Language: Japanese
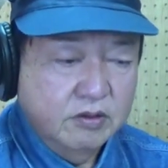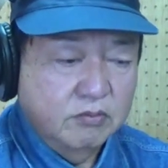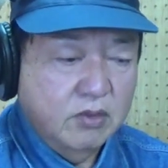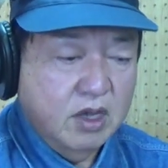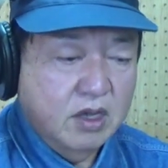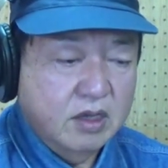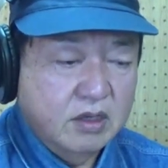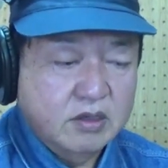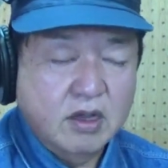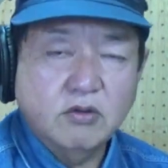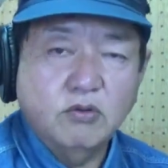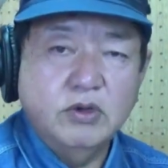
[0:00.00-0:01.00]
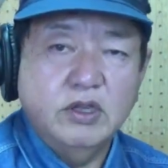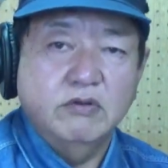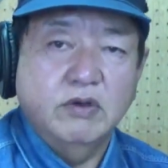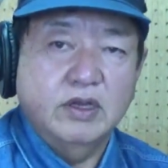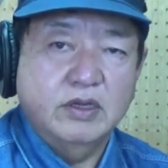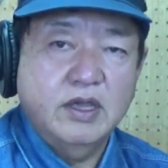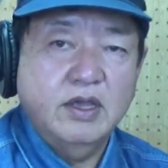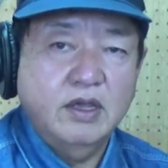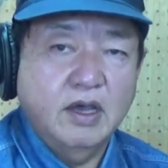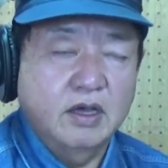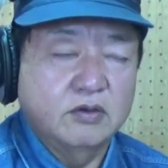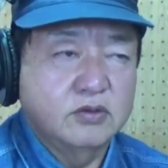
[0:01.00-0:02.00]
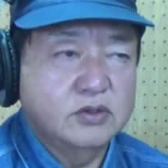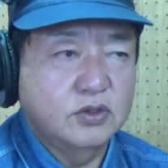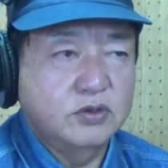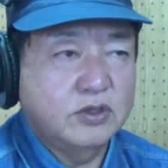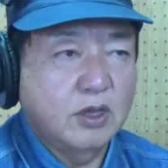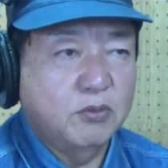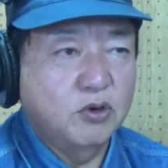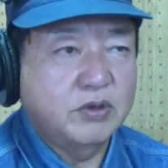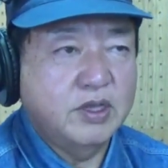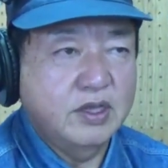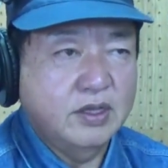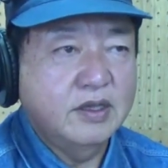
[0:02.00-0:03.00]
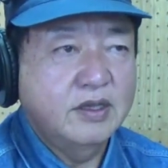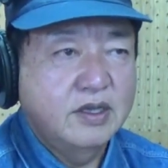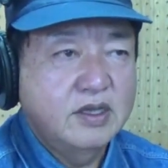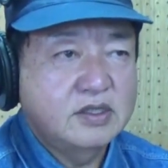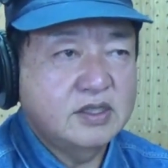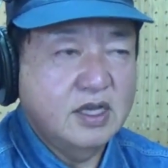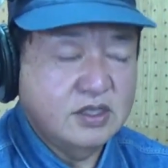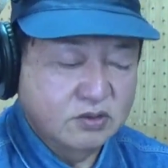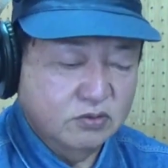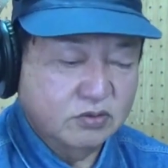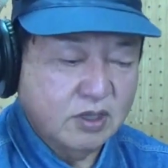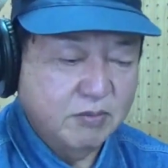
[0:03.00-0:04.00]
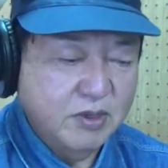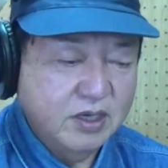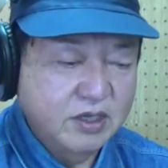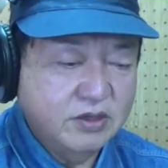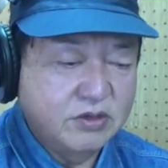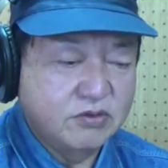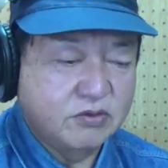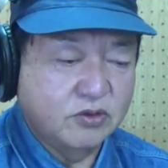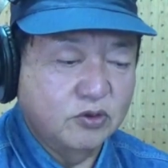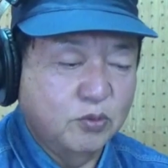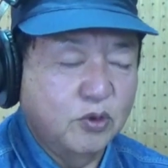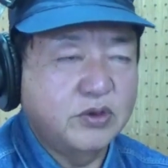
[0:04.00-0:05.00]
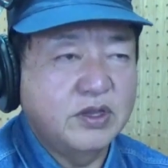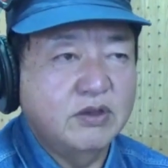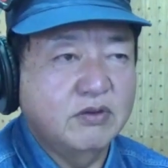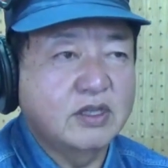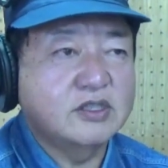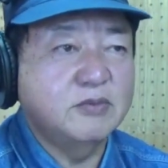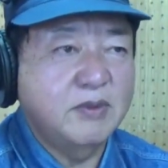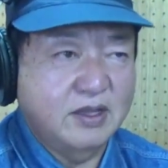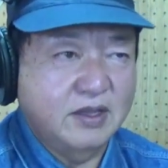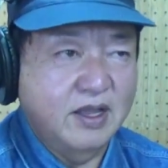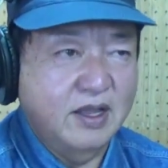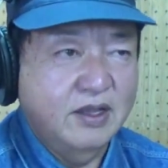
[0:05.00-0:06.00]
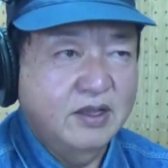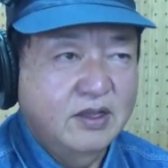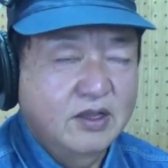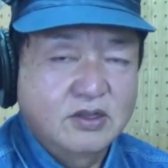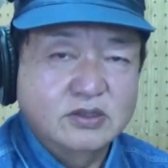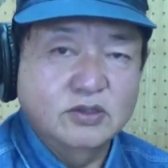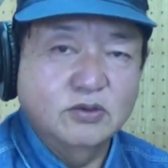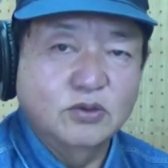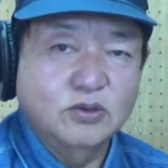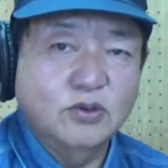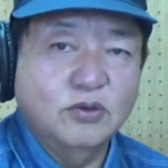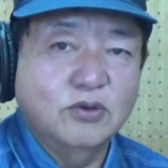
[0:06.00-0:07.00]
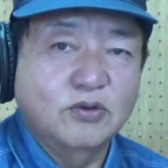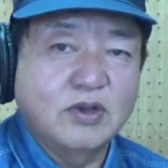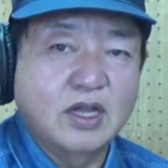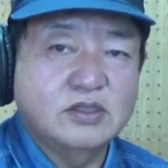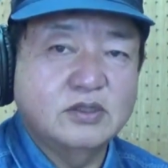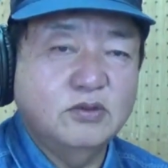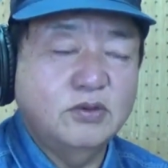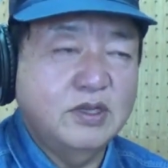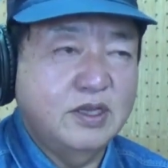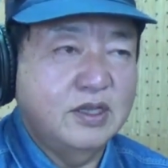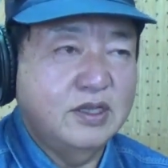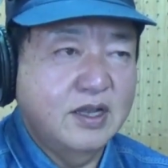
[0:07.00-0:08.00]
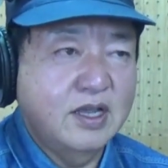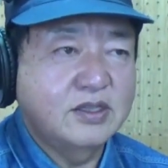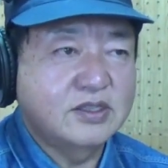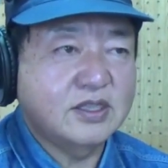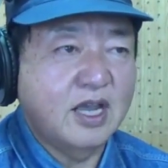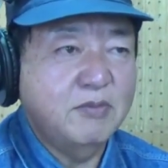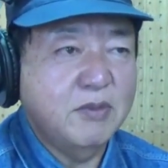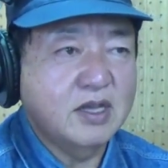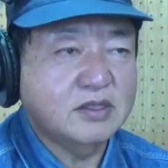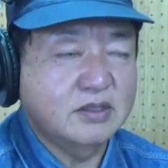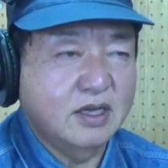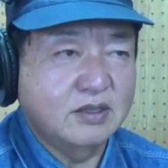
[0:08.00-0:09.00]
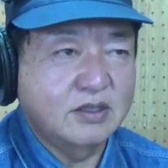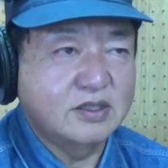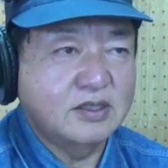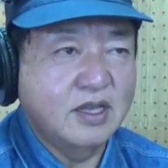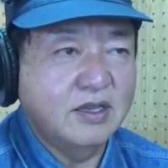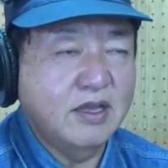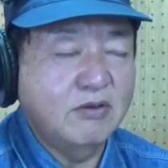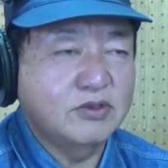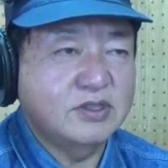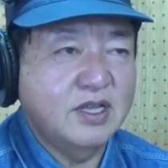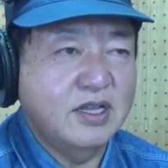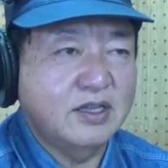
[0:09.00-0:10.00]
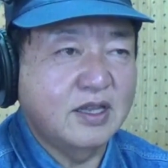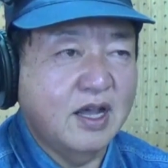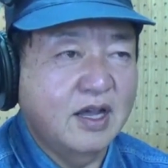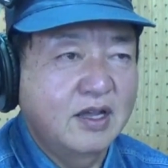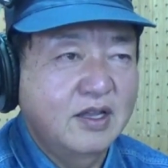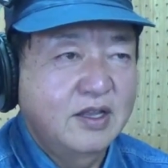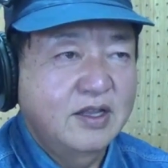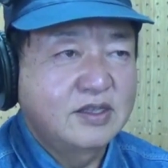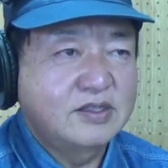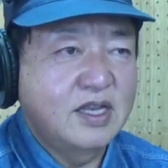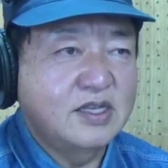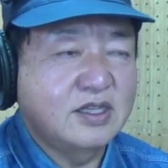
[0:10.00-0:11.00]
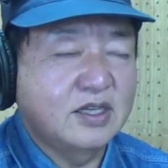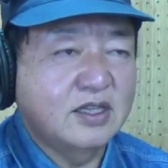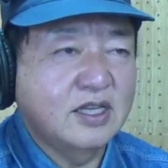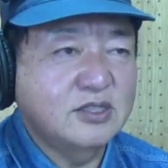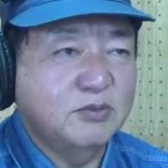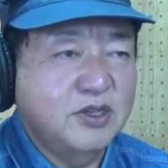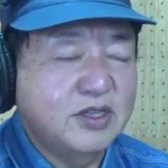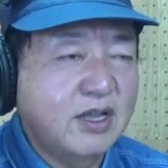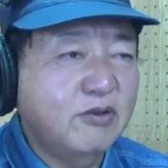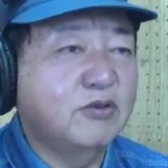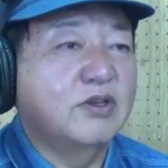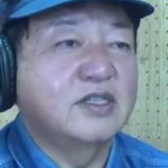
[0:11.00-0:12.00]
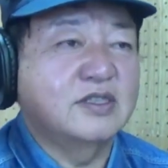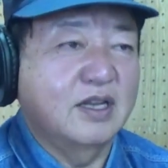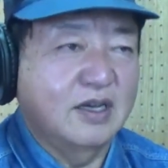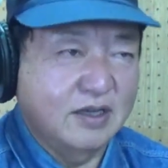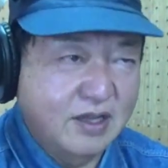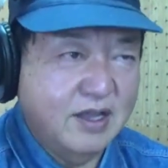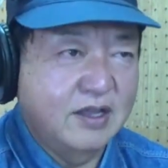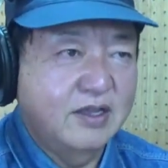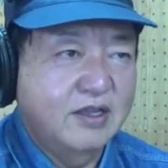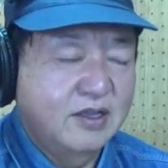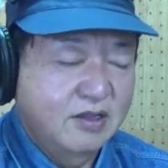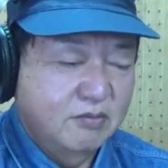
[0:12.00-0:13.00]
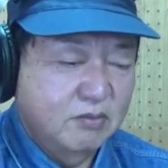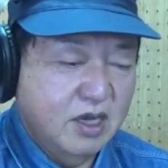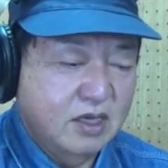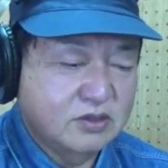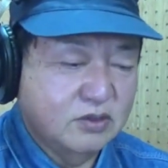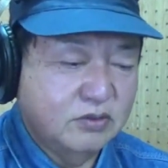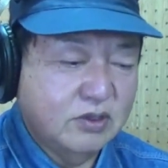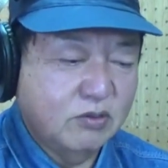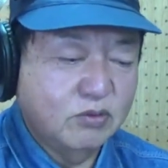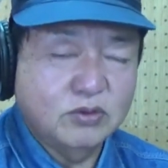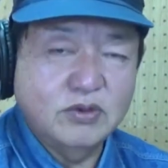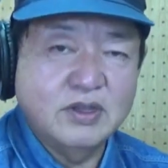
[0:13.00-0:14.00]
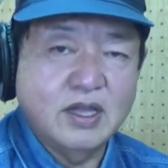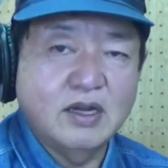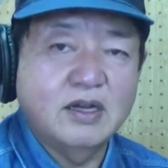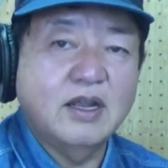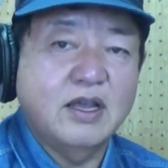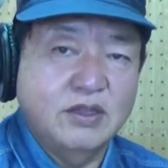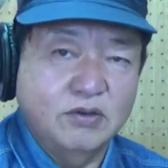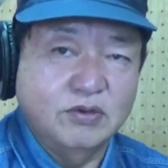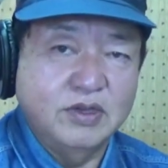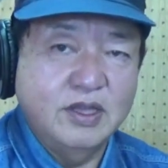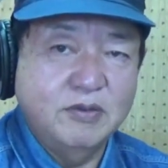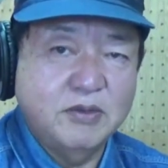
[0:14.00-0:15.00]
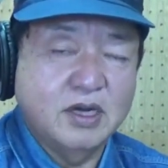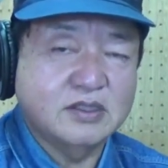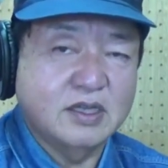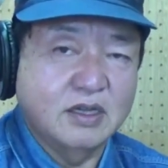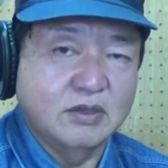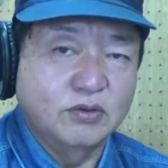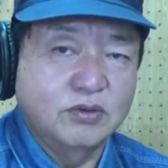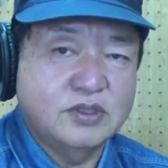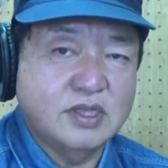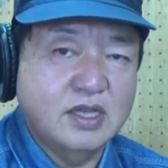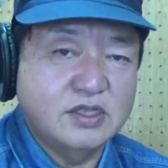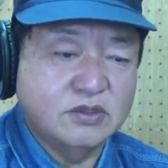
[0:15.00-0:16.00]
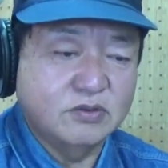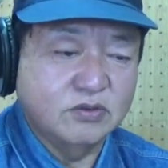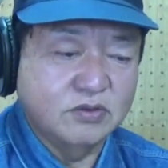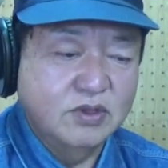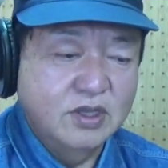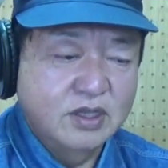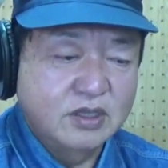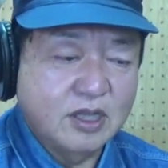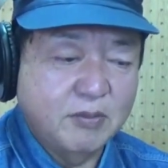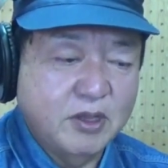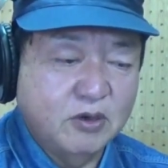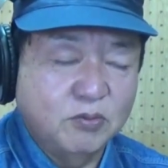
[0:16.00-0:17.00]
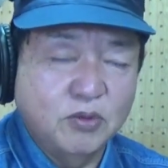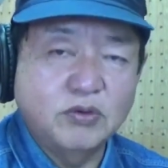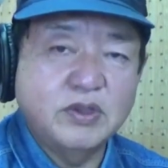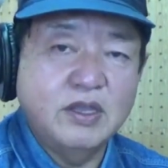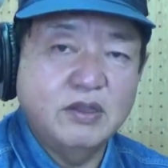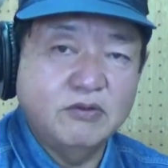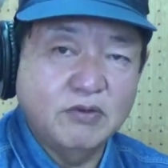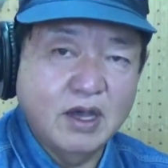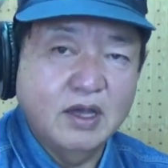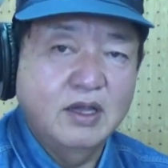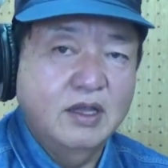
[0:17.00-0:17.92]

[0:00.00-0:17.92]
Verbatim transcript: まあ、過去にはね、あの、そういった募金、被災地のためにっていうことで募金を集めて、はい、その党の活動費にね使い回すなんて宣言をしていた政治家たちもいたようですからね、まあそういったことにならないように皆さんあの被災地のための募金は、